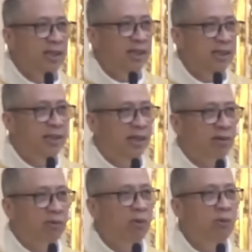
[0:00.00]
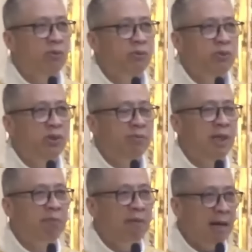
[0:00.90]
The road of the
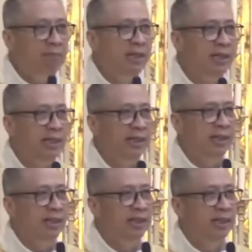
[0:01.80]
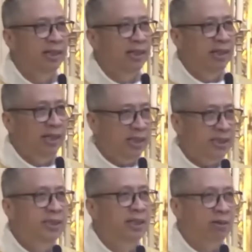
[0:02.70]
family is the
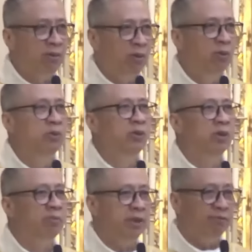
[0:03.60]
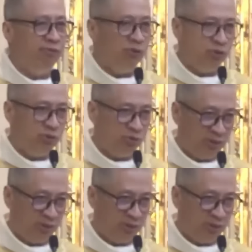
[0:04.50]
road of the future.